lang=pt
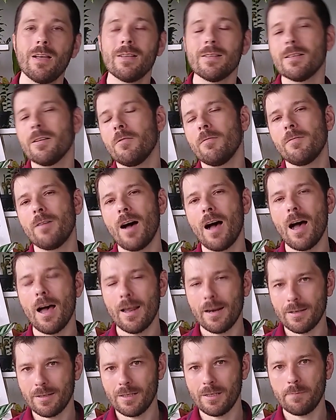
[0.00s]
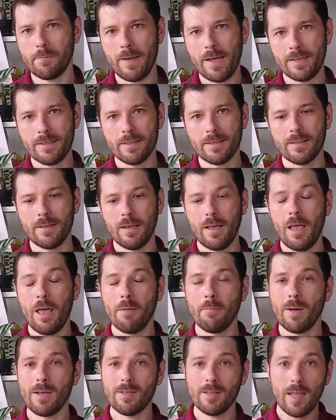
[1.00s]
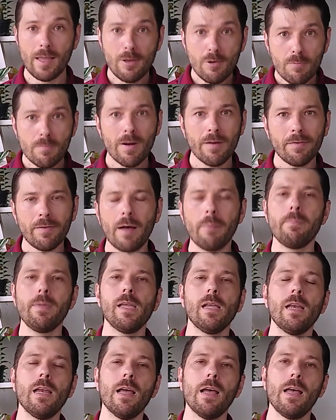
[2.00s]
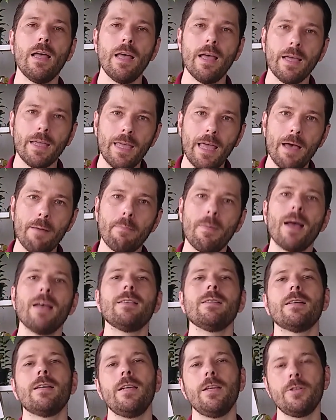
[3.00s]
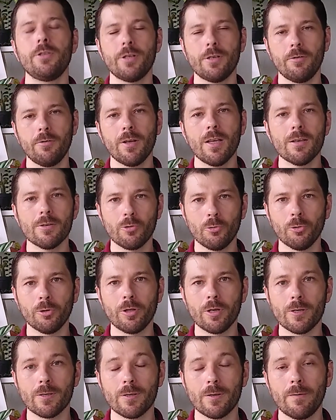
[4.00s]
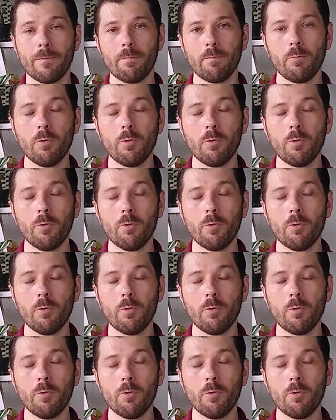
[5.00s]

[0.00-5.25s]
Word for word: São várias espécies, mas tem uma família que é a mais crítica do que as outras.